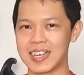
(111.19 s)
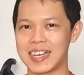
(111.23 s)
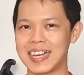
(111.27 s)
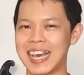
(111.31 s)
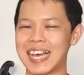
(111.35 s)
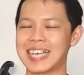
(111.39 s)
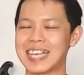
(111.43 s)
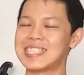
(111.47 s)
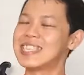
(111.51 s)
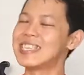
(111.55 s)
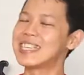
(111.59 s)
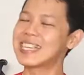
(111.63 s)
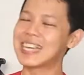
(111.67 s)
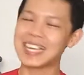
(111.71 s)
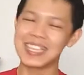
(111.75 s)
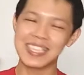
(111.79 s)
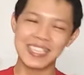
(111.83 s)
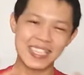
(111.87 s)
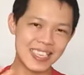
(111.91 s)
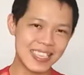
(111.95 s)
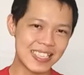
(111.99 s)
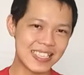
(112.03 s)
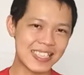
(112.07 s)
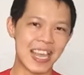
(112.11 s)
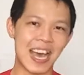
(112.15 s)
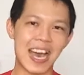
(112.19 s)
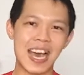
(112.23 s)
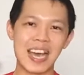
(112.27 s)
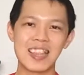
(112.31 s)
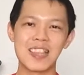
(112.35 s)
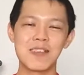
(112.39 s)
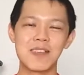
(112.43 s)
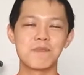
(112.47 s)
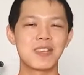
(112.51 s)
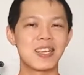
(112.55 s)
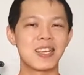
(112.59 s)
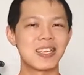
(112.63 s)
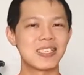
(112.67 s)
Nah, singkat cerita,
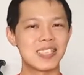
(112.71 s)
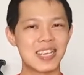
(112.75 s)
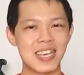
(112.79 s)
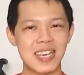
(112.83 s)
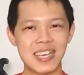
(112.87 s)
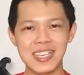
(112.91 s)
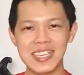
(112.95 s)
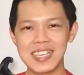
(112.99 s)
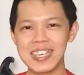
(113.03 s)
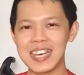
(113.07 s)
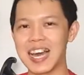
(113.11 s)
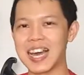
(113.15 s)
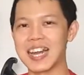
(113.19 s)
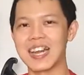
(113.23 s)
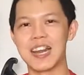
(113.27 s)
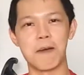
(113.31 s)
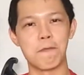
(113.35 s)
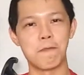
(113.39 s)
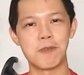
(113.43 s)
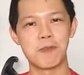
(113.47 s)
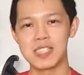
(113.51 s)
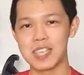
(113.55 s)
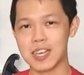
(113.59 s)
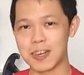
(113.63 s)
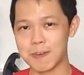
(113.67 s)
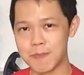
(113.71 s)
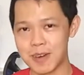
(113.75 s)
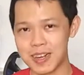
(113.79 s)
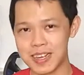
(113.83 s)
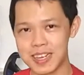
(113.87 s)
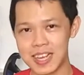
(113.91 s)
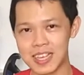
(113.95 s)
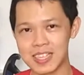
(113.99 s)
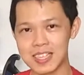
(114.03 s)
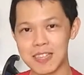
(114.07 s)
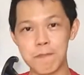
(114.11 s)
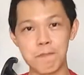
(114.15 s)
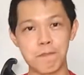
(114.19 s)
tim sales saya ini nggak dapat
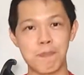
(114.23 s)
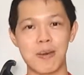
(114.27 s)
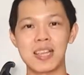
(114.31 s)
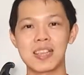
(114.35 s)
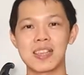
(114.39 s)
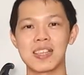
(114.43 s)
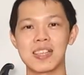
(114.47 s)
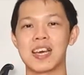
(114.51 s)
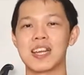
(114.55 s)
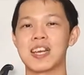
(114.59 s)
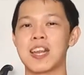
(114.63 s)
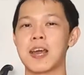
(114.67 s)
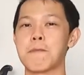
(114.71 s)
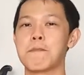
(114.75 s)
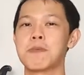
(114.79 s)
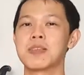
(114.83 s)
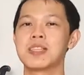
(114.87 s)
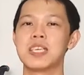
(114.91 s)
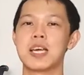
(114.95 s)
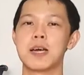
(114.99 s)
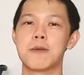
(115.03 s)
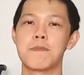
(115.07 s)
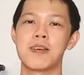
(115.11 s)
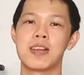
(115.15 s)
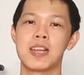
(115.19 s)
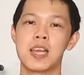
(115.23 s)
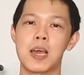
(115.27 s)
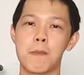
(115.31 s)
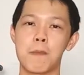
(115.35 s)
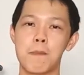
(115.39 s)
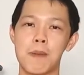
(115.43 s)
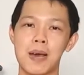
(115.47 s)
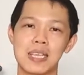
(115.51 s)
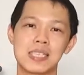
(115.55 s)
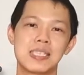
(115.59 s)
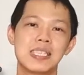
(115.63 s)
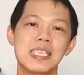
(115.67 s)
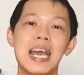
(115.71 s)
jawaban yang tepat, nggak dapat jawaban yang
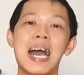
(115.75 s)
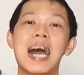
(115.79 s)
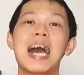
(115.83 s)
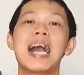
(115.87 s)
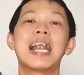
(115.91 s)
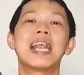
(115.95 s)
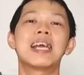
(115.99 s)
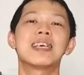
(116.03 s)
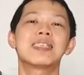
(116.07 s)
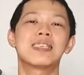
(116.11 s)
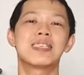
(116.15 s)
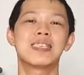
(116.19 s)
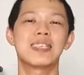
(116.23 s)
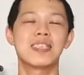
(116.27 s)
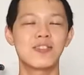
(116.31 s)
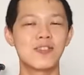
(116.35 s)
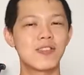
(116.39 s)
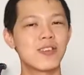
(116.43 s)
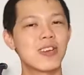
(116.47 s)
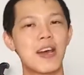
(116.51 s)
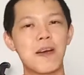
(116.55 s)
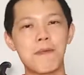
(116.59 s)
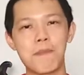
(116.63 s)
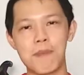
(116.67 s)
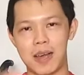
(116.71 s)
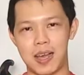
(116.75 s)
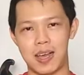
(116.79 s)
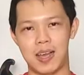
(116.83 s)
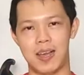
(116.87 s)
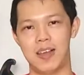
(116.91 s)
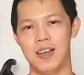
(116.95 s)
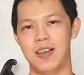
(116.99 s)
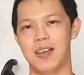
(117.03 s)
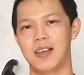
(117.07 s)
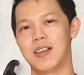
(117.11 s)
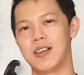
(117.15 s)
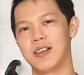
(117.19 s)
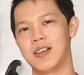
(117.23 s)
pasti, alasannya itu kenapa?